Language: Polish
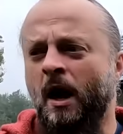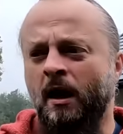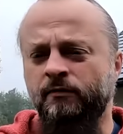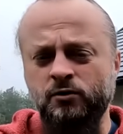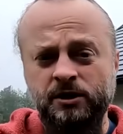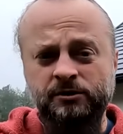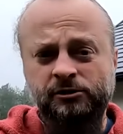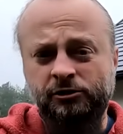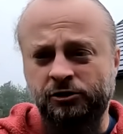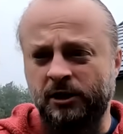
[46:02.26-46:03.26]
a w
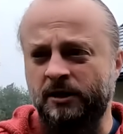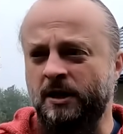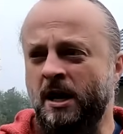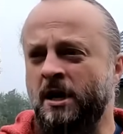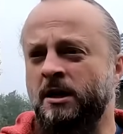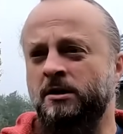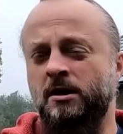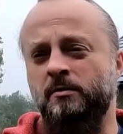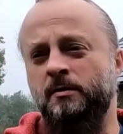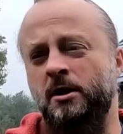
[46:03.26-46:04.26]
urzędzie chcieli i
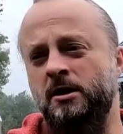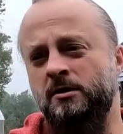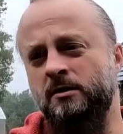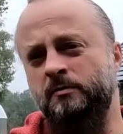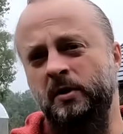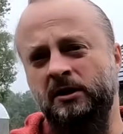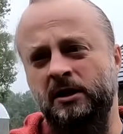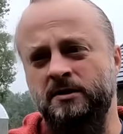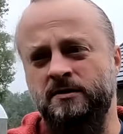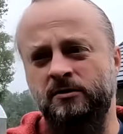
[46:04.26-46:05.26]
nie mam y,
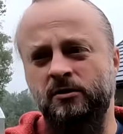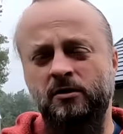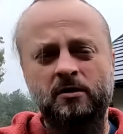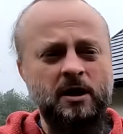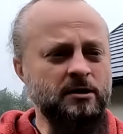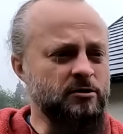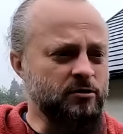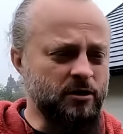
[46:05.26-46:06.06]
pretensji do, ani do